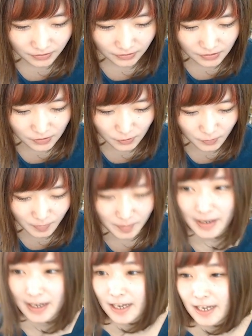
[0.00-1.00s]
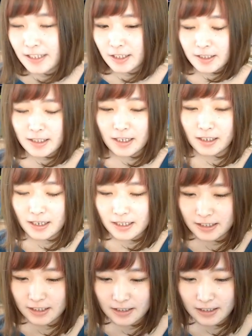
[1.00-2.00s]
そのまま入ってきた感
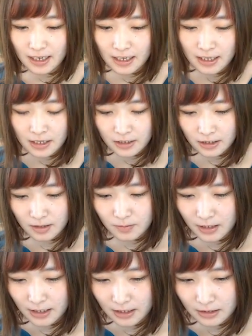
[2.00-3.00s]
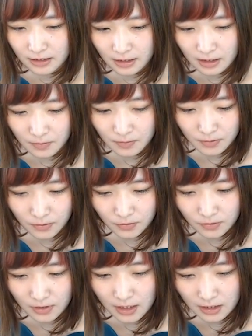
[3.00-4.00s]
じですねスキブがあって回復
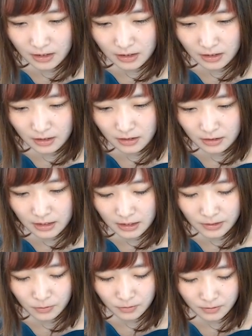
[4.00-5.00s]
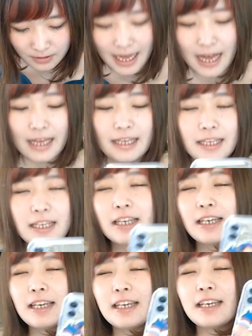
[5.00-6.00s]
力が回回
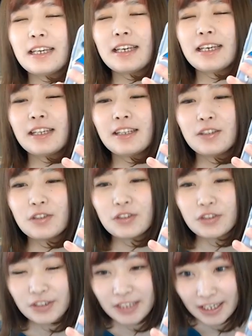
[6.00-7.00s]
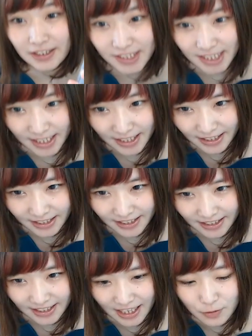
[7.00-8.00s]
腹覚醒
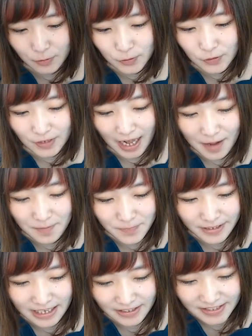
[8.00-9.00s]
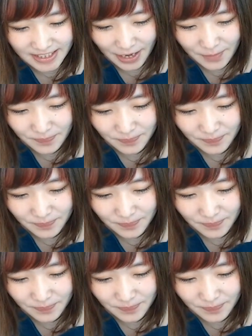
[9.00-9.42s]
回復力アップ覚醒